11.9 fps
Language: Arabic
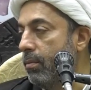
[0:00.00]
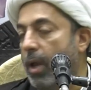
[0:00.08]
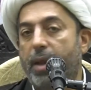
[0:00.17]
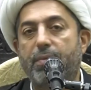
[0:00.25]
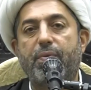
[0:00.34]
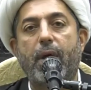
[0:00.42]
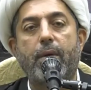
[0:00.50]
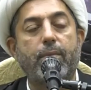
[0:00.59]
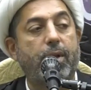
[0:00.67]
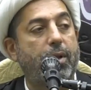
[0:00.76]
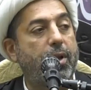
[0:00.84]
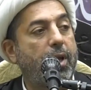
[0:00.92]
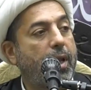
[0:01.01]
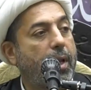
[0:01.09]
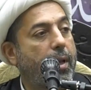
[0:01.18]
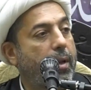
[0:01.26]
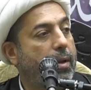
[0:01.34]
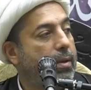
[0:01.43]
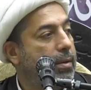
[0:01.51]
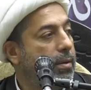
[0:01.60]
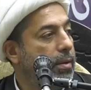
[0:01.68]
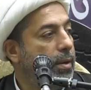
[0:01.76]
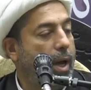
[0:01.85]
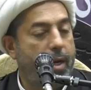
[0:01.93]
عن فهم الدين
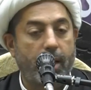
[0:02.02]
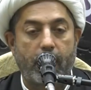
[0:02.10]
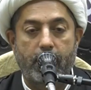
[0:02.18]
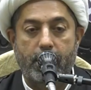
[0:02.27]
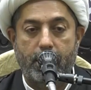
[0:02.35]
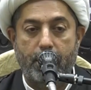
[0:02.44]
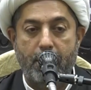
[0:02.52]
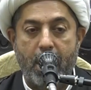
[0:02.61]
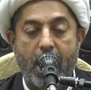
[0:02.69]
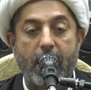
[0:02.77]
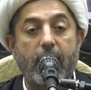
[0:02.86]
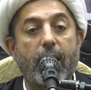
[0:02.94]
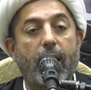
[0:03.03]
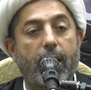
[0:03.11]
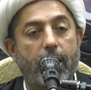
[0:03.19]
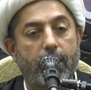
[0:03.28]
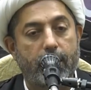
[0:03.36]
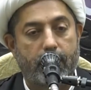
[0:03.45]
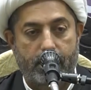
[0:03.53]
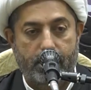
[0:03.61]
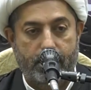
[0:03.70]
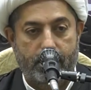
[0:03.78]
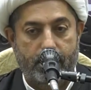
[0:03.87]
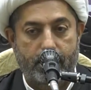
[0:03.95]
عن الانتماء اليه
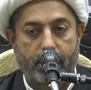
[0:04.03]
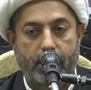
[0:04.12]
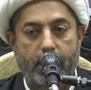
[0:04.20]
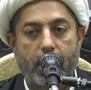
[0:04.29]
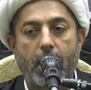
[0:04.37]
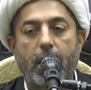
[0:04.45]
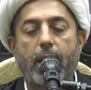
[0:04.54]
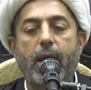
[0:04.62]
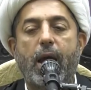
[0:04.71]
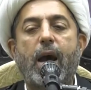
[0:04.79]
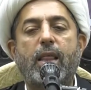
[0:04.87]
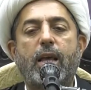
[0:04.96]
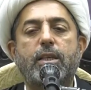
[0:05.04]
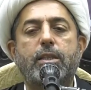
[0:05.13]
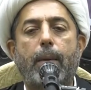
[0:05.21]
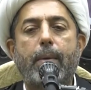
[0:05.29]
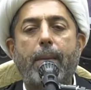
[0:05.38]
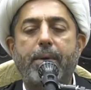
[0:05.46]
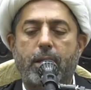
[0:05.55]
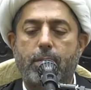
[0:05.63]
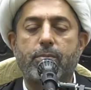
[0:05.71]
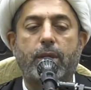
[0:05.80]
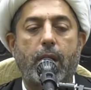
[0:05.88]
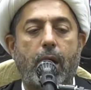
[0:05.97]
لهذا السبب
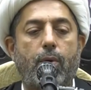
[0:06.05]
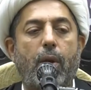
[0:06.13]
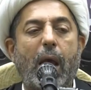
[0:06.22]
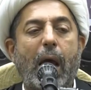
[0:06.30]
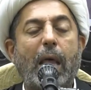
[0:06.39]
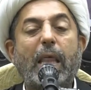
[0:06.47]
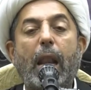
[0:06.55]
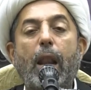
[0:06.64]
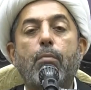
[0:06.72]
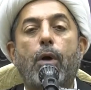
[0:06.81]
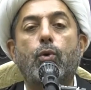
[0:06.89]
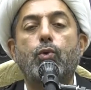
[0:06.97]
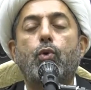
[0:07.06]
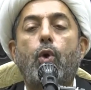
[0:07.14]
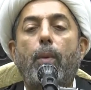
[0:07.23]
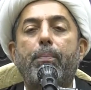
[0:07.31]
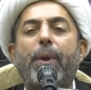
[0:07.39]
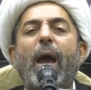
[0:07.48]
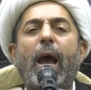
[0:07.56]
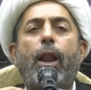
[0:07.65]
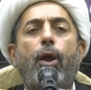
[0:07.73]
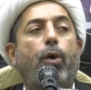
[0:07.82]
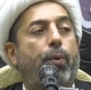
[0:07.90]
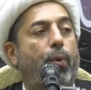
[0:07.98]
يتم تناول هذا الموضوع بها
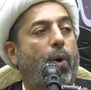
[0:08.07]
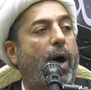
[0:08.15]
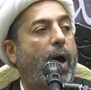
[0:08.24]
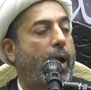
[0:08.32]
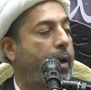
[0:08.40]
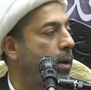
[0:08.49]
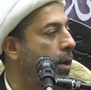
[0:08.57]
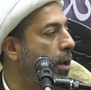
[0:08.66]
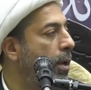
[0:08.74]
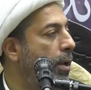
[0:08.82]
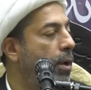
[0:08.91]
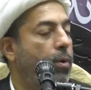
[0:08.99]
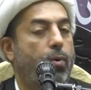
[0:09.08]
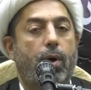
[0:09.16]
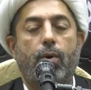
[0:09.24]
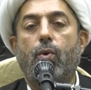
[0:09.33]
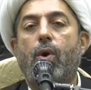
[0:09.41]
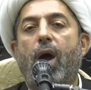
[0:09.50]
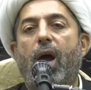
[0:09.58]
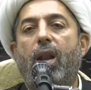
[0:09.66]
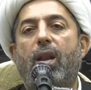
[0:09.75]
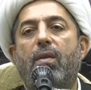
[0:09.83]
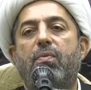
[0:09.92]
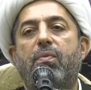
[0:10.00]
العنوان وهو
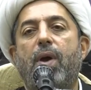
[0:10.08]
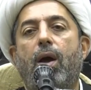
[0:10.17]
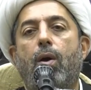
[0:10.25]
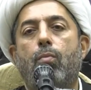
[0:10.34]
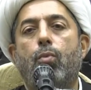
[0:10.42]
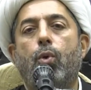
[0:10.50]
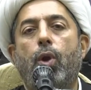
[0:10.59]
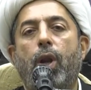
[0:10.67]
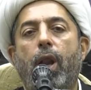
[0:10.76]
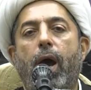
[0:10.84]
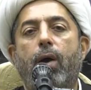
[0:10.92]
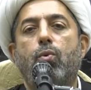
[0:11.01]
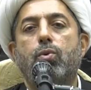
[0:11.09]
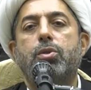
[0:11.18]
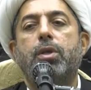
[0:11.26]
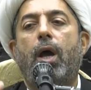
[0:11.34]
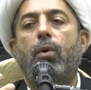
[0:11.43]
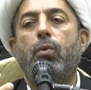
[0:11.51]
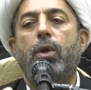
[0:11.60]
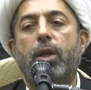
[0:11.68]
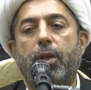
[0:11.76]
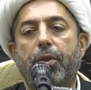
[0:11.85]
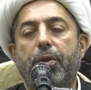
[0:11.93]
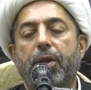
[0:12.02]
الفهم الاوسع
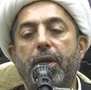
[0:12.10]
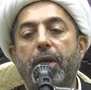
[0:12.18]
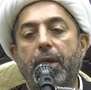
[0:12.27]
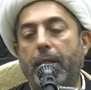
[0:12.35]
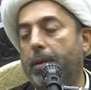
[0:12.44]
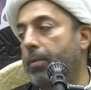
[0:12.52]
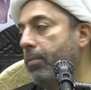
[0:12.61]
للدين